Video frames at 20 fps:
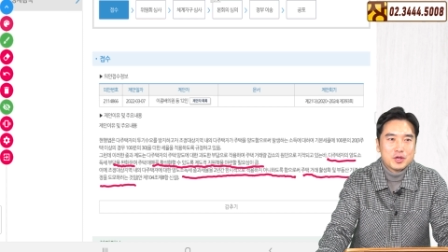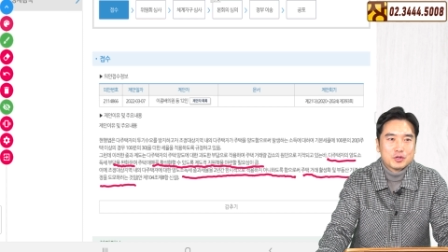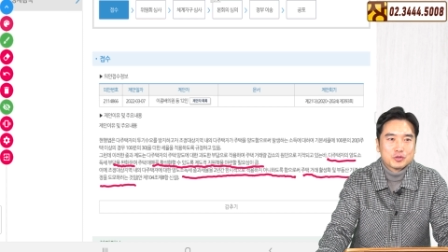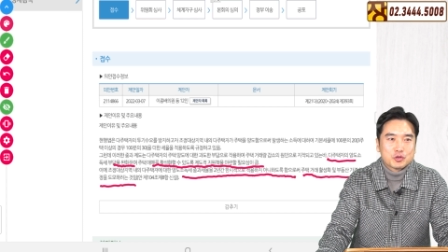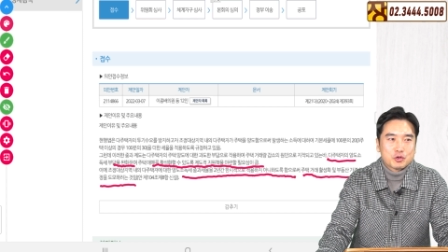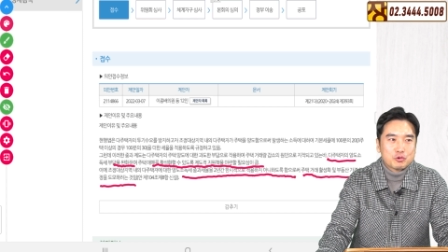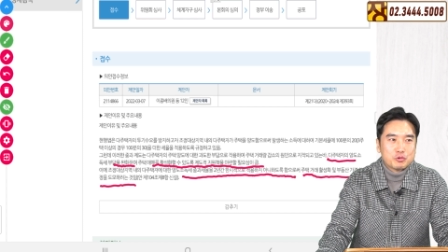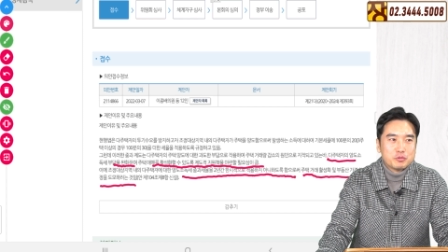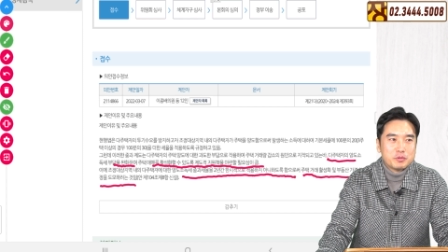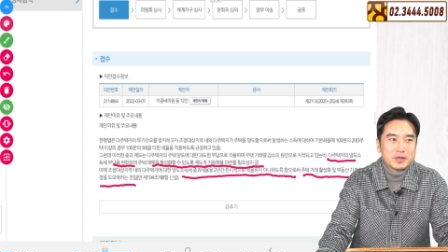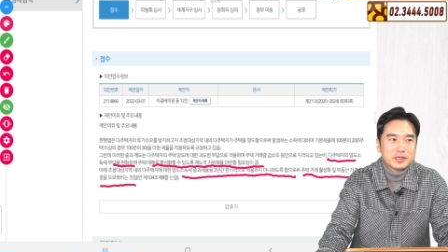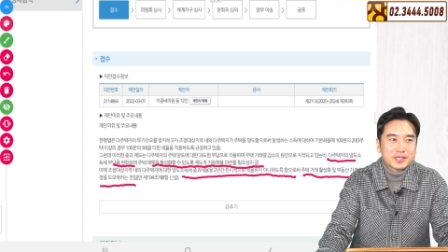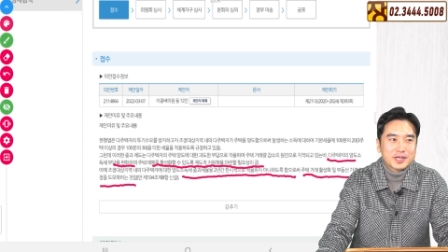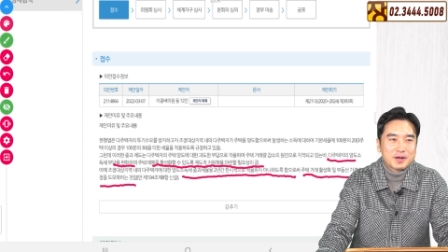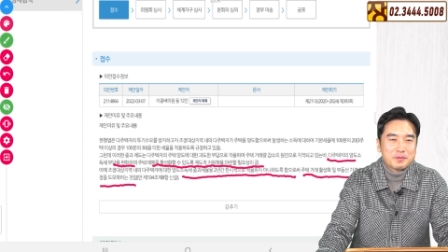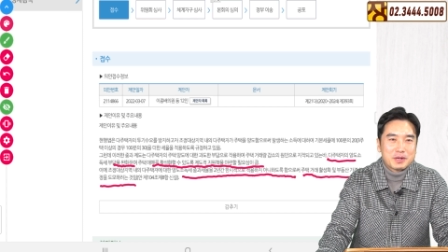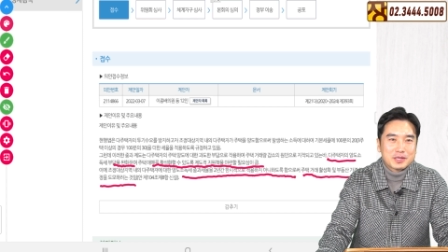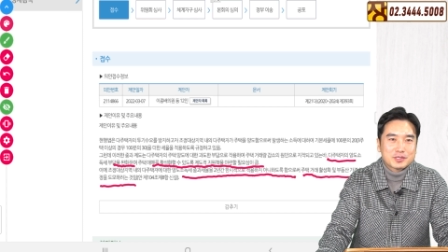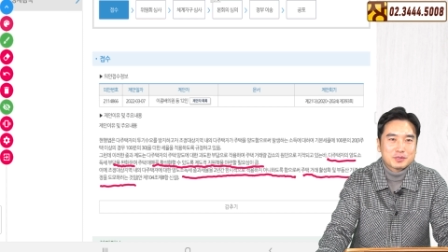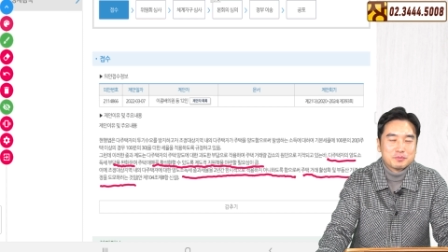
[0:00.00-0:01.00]
조금 후에 제가
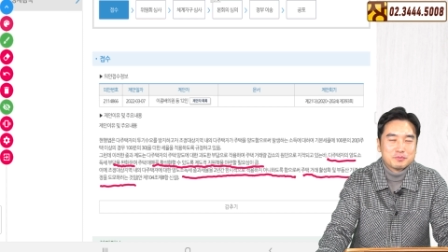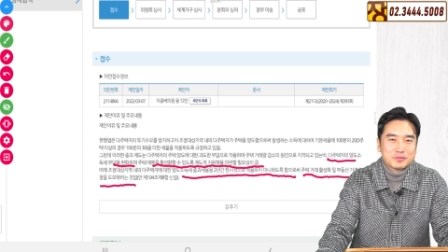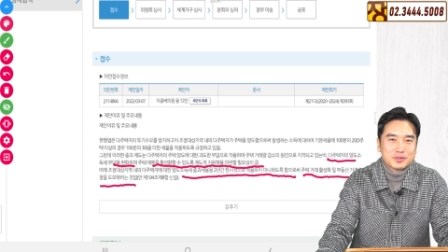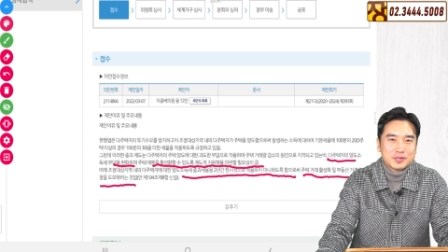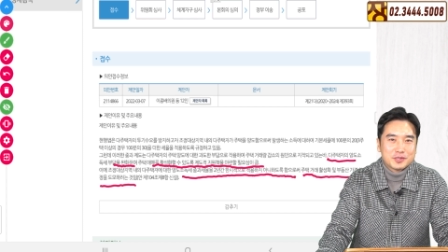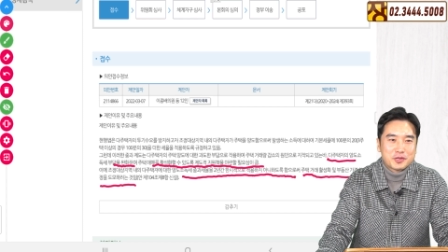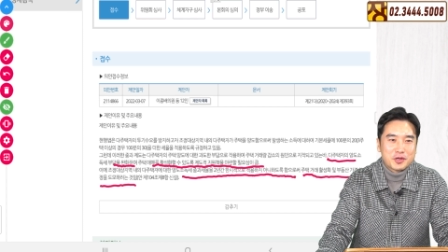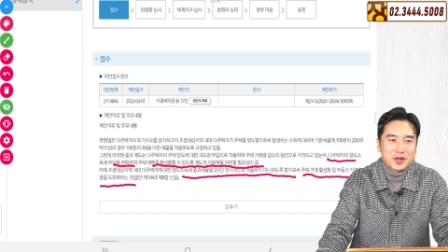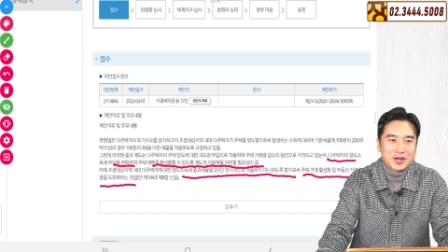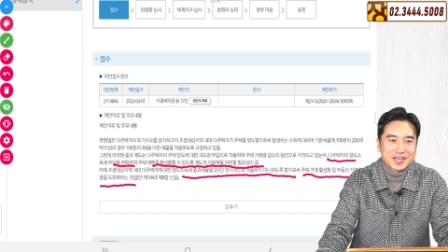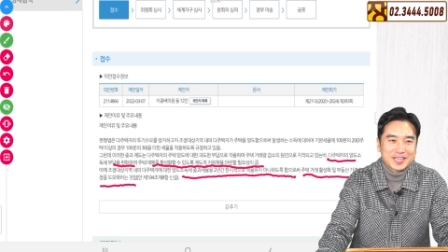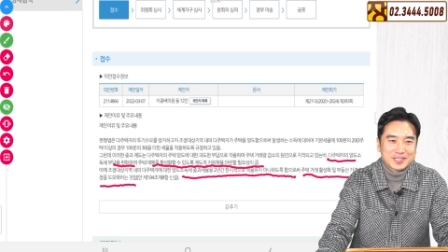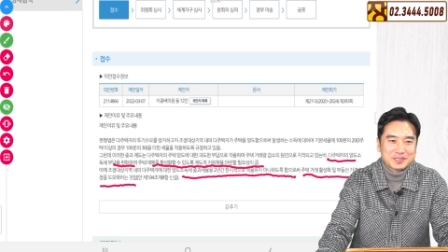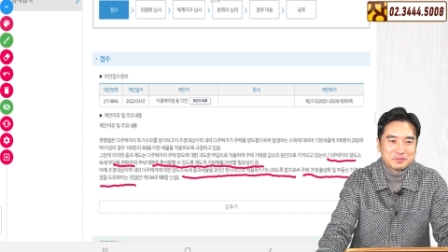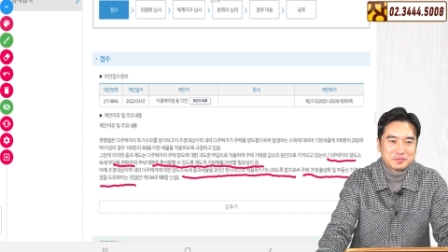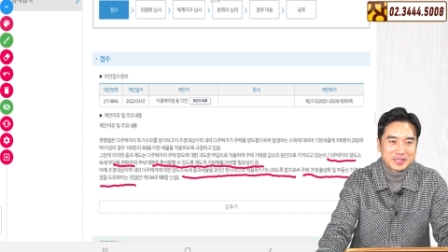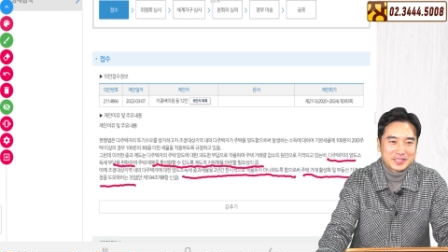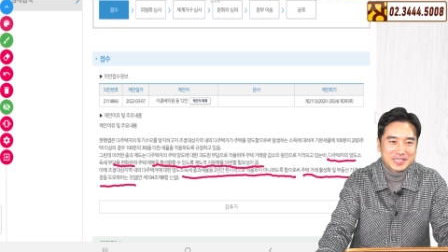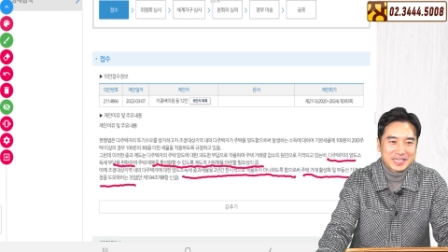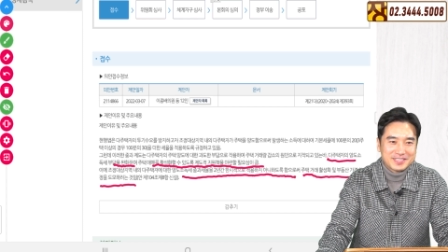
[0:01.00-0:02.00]
말씀드리도록
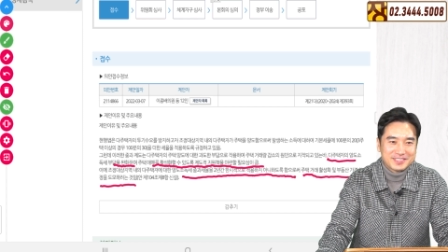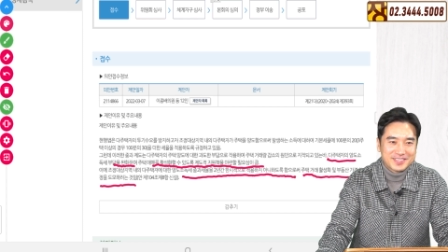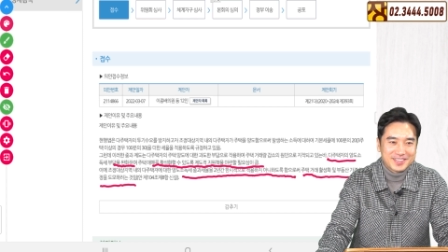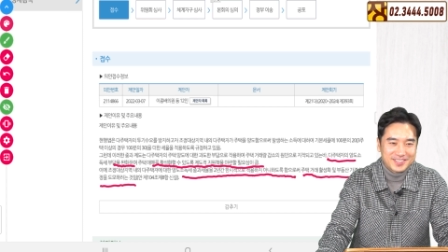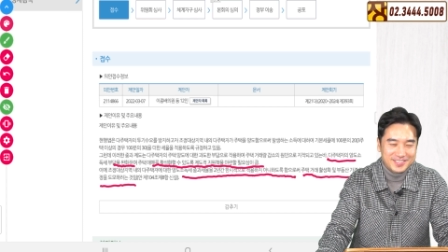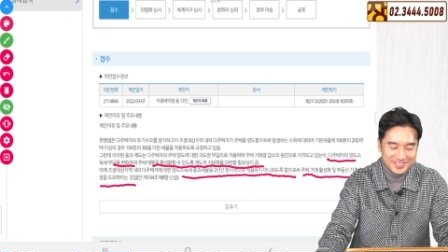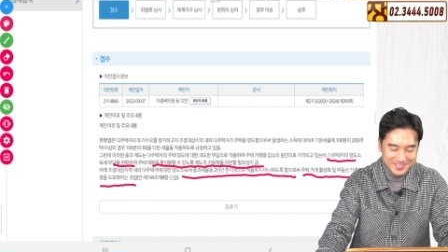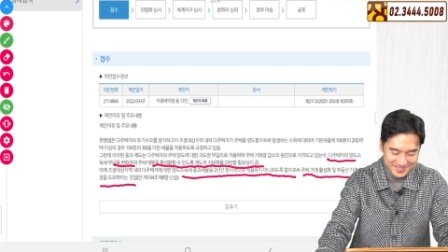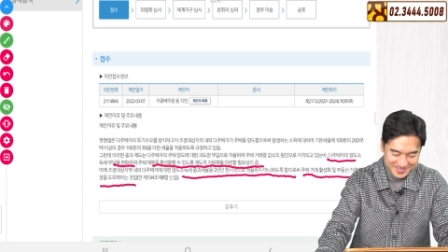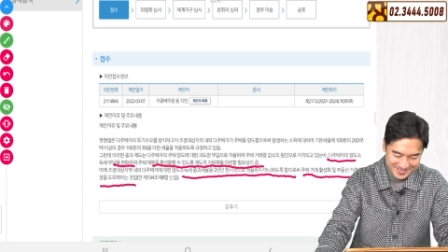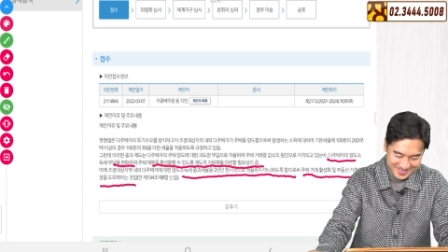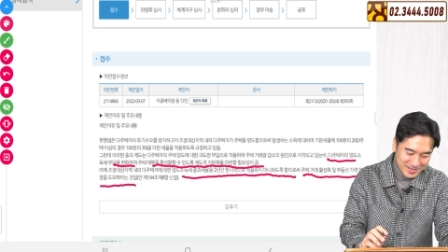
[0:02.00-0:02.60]
하겠습니다. 제 의견을.